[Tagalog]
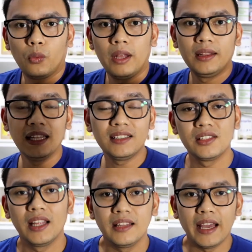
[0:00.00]
Well,
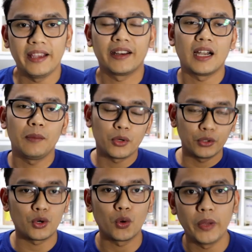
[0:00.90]
that's the diagram
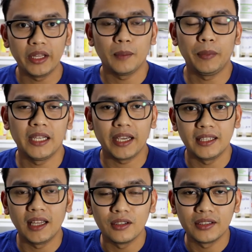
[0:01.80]
or drawing na
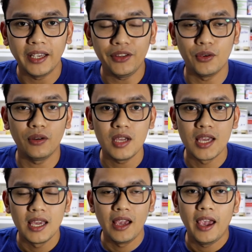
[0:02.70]
pinakita ko sa inyo
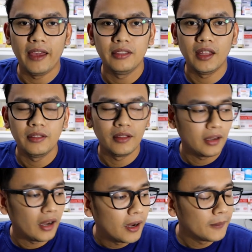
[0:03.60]
and then
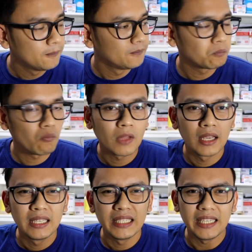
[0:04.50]
uh,
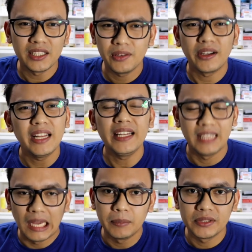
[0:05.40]
it's really
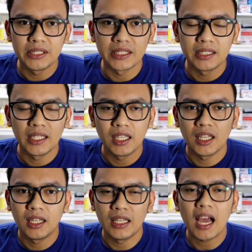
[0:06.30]
damaging
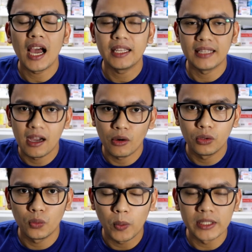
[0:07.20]
and uh,
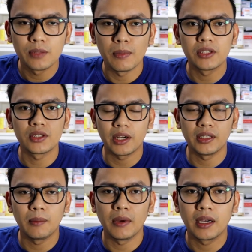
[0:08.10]
nakakatakot once mag-start
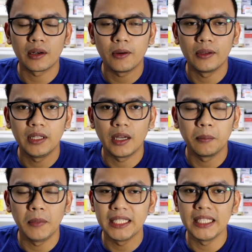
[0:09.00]
na magkaroon ng
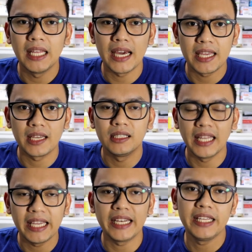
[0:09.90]
bloody di
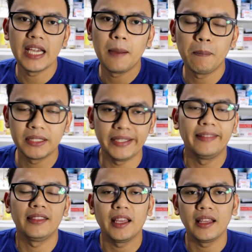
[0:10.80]
diarrhea ang
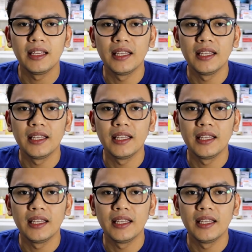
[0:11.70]
pasyente.